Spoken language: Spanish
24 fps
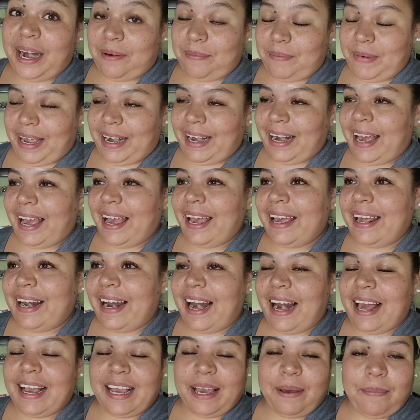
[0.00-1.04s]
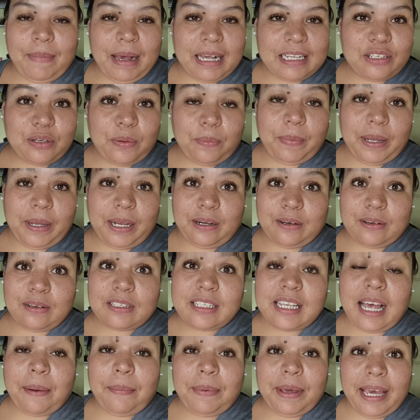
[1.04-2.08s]
hermana era la que más o
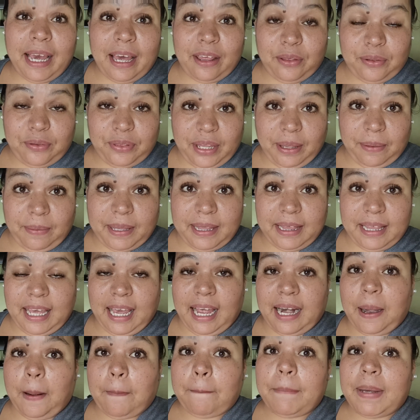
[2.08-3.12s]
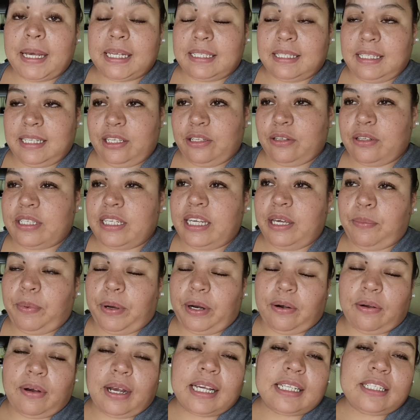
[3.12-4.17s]
menos sabía dónde vendían vestidos, y
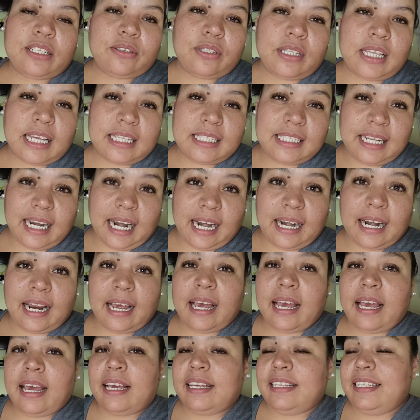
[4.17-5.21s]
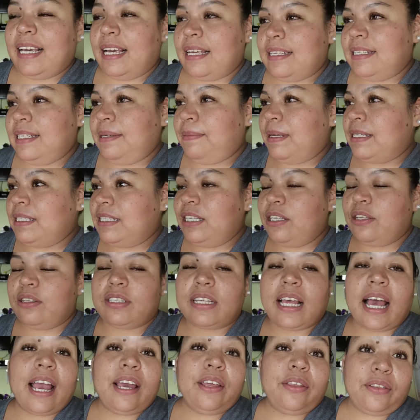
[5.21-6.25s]
bueno, es que ustedes dirán, Jessy,
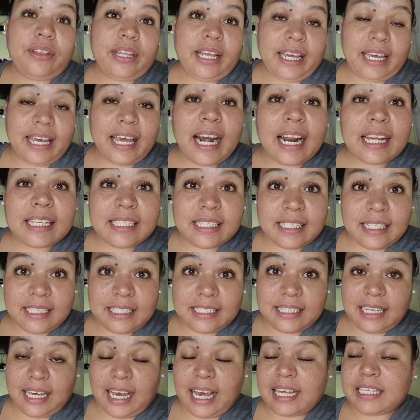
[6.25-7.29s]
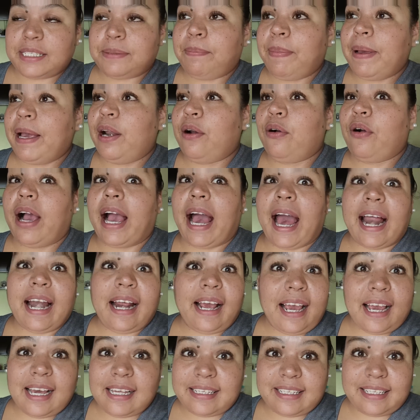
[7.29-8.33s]
vestidos hay donde quiera, sí, chicas, pero
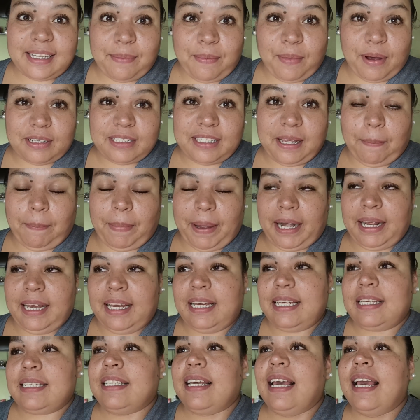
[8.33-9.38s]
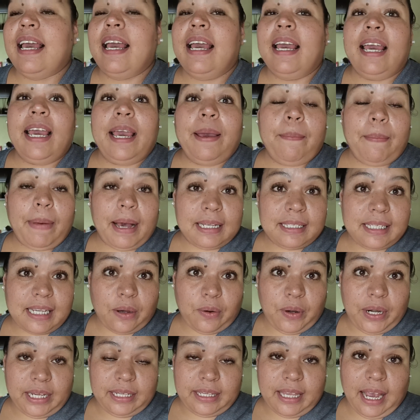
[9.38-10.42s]
carísimos de París. Y más
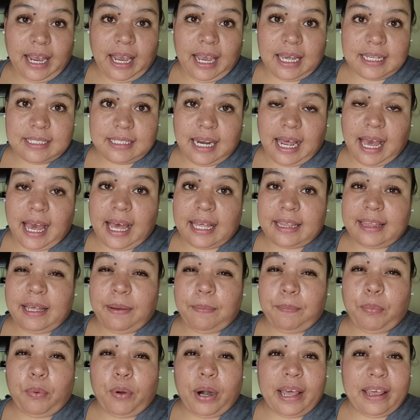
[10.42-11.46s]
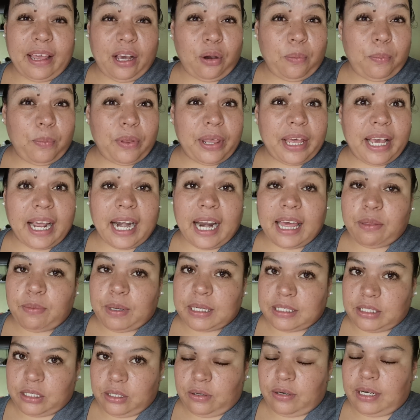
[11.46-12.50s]
ahorita que es la temporada como de
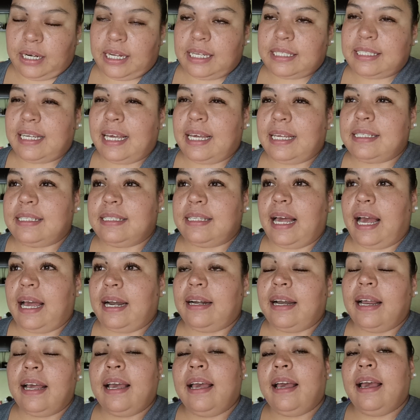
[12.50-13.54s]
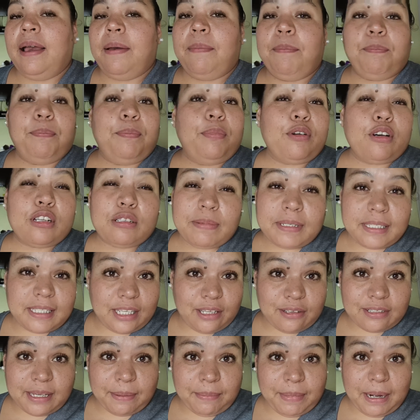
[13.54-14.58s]
graduaciones, están puros
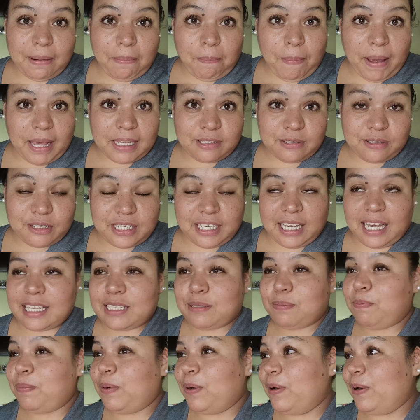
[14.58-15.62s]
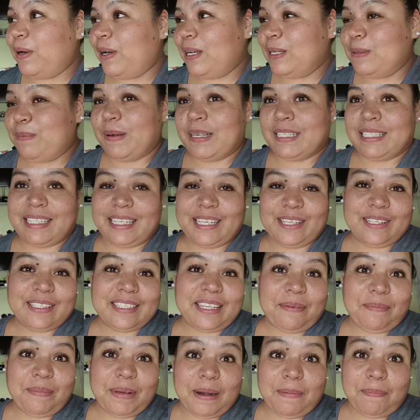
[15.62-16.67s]
vestidos de mil pesos, chicas, puros vestidos
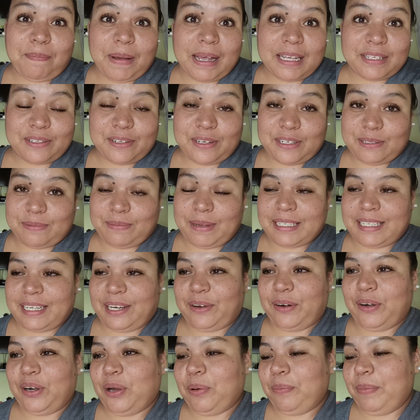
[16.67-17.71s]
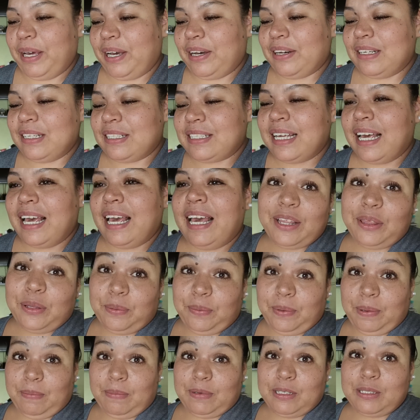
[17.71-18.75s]
de mil pesos, los más económicos.
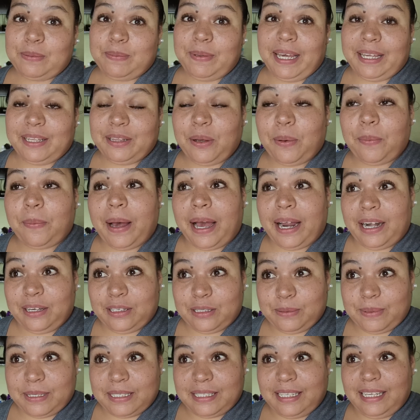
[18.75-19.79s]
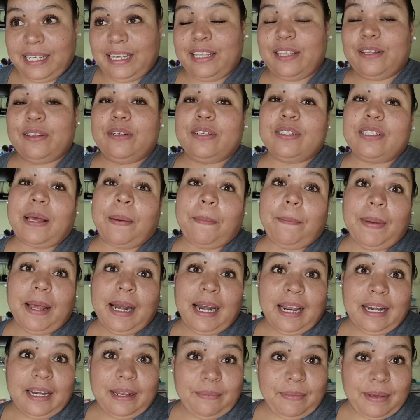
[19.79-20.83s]
Anduvimos viendo varios vestidos,
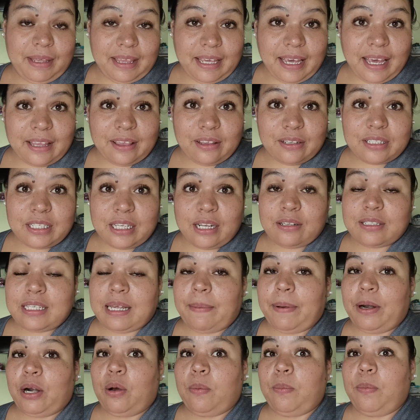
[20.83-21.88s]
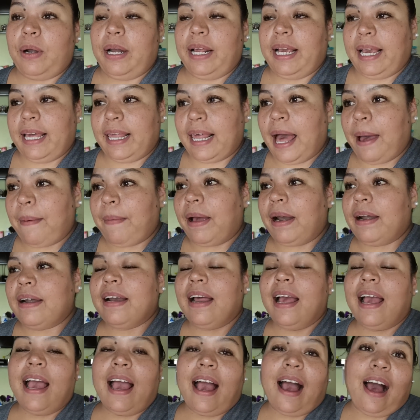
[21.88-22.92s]
Melanie midiéndoselos a ver cómo le quedaban.
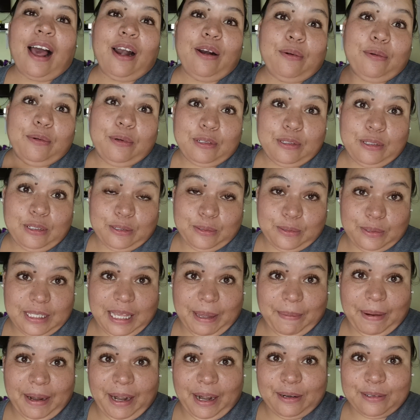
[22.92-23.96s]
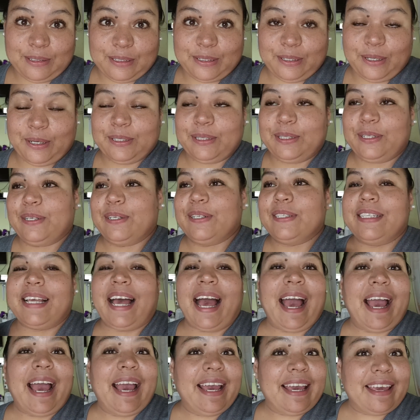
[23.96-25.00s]
Algunos nos gustaban a nosotros,
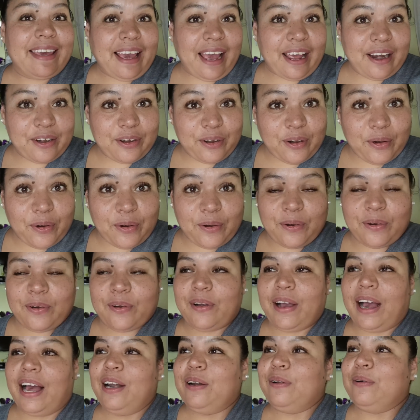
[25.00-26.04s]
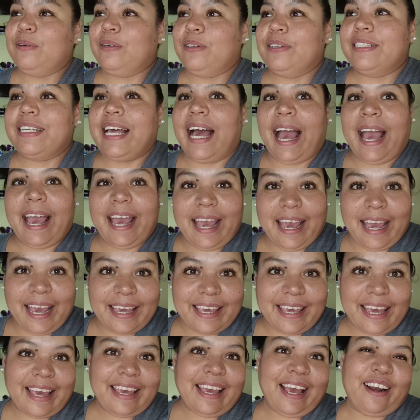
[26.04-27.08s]
a ella no, algunos a
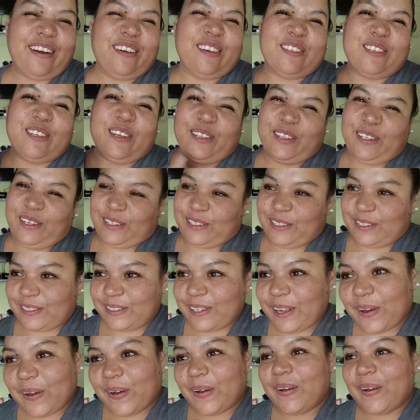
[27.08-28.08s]
ella y a nosotros no.